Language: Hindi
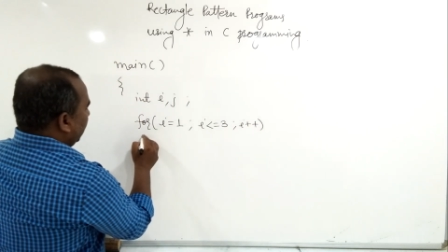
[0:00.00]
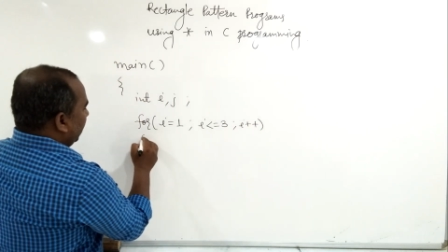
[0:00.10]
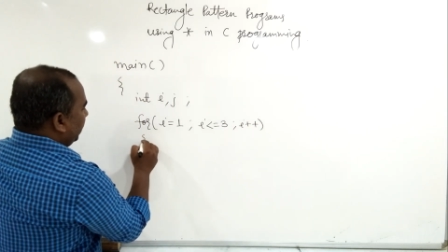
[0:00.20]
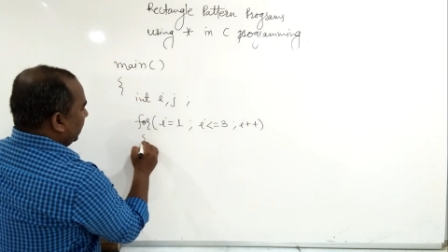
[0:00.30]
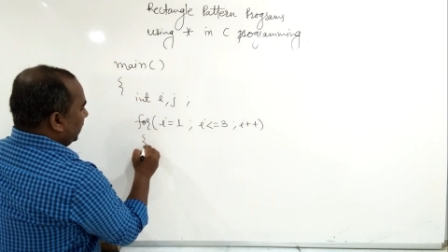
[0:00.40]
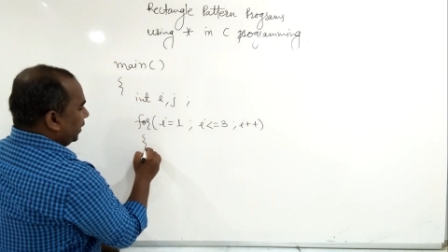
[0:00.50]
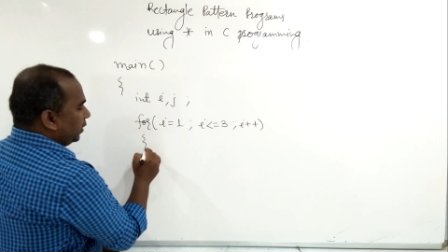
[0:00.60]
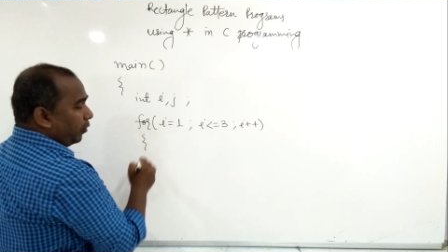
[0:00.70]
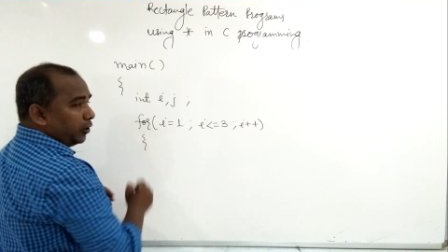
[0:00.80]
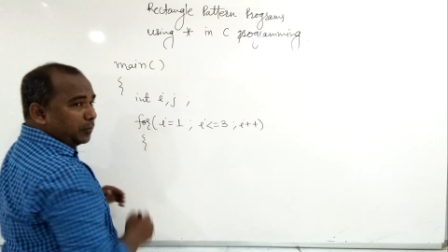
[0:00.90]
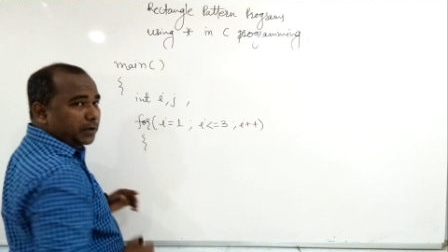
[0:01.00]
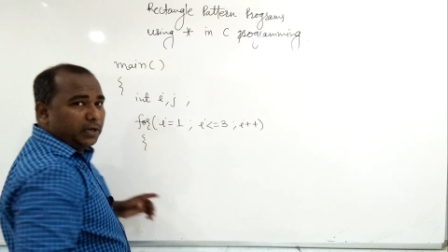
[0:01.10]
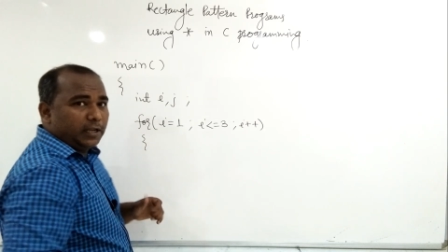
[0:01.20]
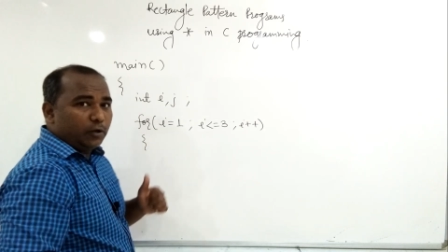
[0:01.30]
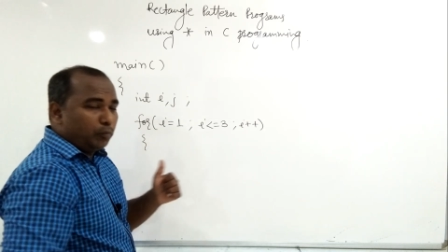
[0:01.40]
यहां पर मैं कॉलम के
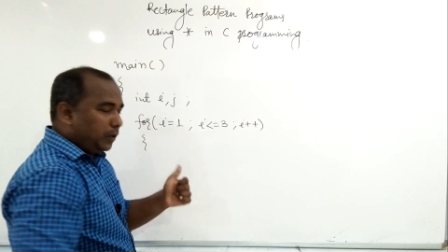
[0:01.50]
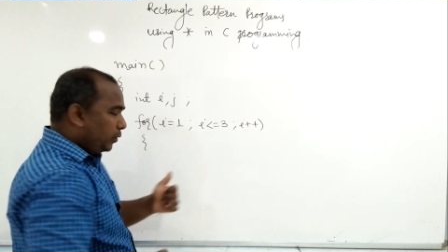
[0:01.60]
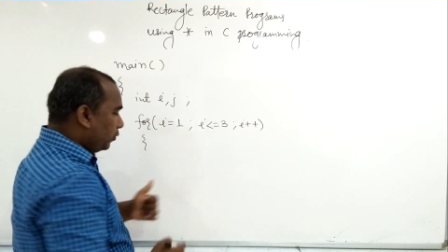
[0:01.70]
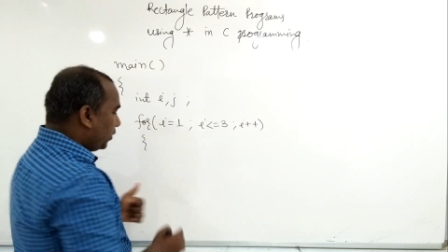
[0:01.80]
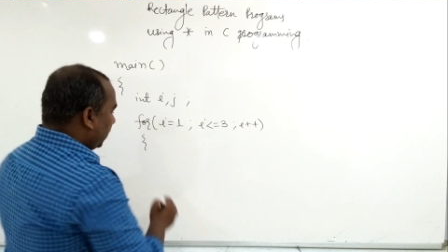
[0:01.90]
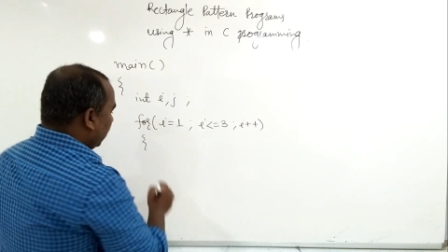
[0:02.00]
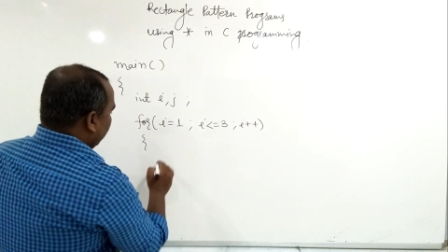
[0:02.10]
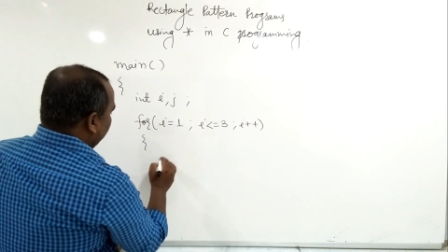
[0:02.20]
लिए लूप लिखूंगा